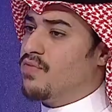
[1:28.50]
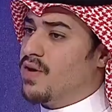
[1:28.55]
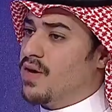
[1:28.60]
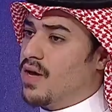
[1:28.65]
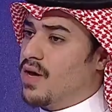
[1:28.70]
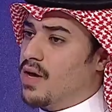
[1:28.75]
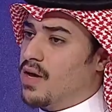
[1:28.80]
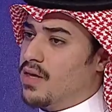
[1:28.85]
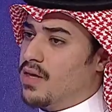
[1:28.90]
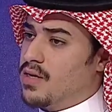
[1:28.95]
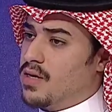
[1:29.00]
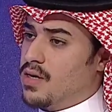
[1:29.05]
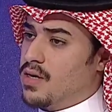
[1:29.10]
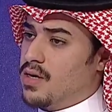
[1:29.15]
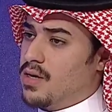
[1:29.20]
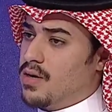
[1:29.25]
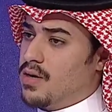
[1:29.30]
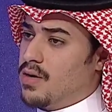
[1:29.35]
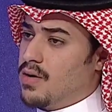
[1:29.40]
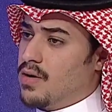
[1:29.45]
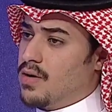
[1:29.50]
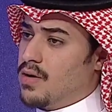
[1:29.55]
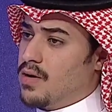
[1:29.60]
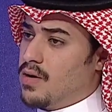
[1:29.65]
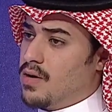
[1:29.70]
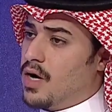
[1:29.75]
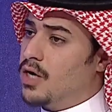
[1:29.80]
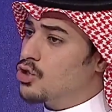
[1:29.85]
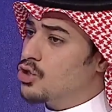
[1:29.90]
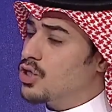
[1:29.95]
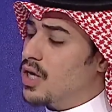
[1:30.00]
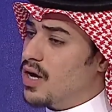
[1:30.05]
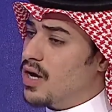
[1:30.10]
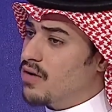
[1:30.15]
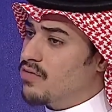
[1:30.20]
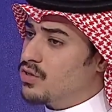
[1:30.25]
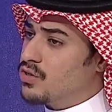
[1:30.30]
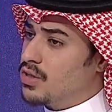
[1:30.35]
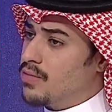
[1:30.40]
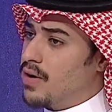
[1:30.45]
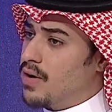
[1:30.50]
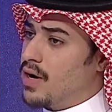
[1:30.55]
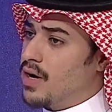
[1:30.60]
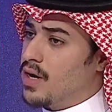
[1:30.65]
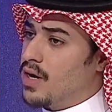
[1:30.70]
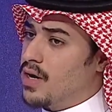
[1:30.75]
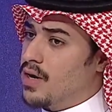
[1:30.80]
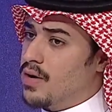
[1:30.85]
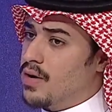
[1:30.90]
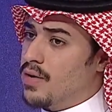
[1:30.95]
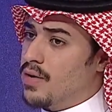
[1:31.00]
بفريقك انت؟ ايش دخلك بالشمراني؟ فقرات